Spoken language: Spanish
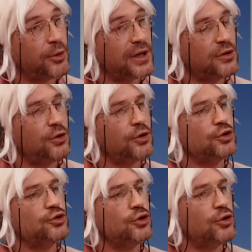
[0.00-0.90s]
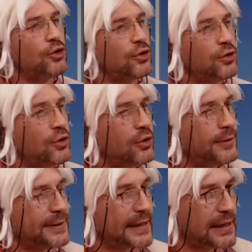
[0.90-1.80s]
porque esto lo
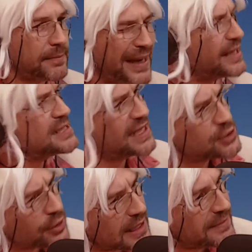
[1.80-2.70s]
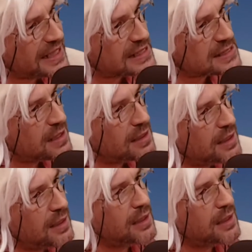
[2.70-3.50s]
encontró eh, Michael Jackson Ramírez. ¿Quién es